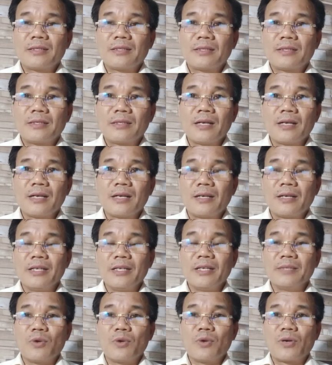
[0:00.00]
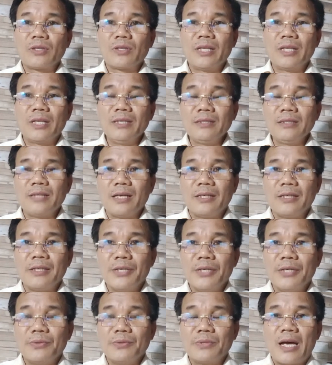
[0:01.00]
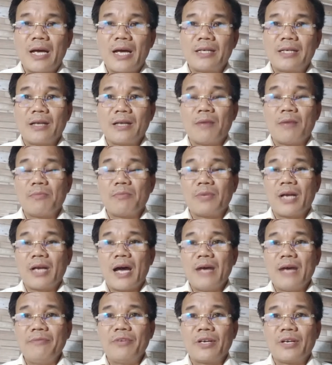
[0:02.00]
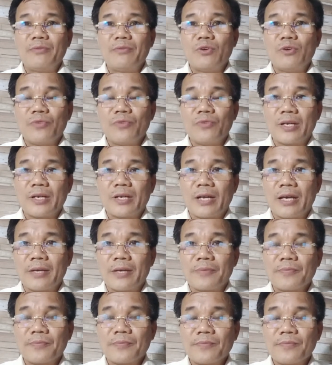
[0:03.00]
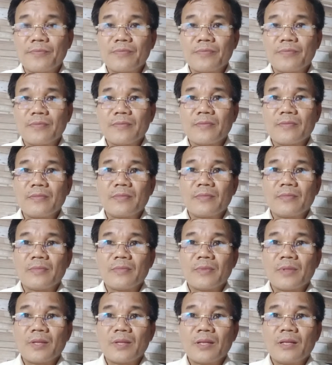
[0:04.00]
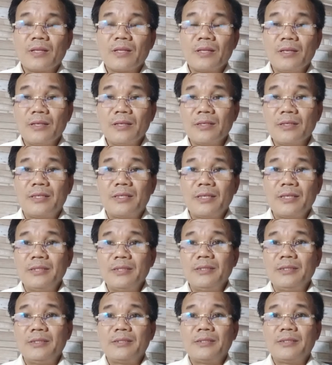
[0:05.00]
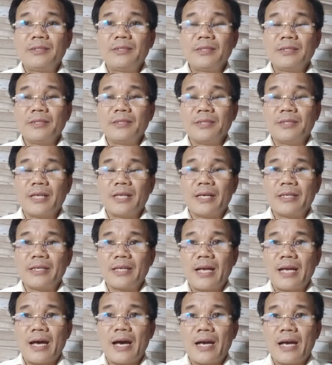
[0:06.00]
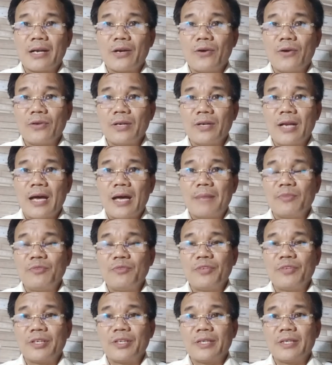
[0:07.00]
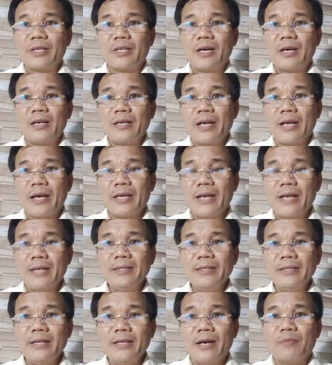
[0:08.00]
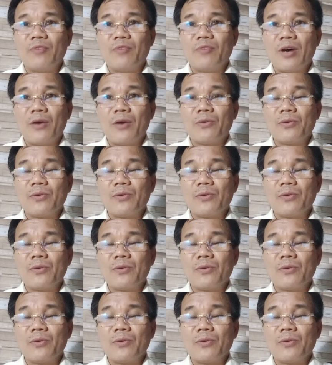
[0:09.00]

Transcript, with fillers: thực hiện một cái tiến trình điều tra rộng rãi về cái vụ việc này. Nhưng khi những người này ra Hà Nội làm cái việc gì đó để đánh đồng vào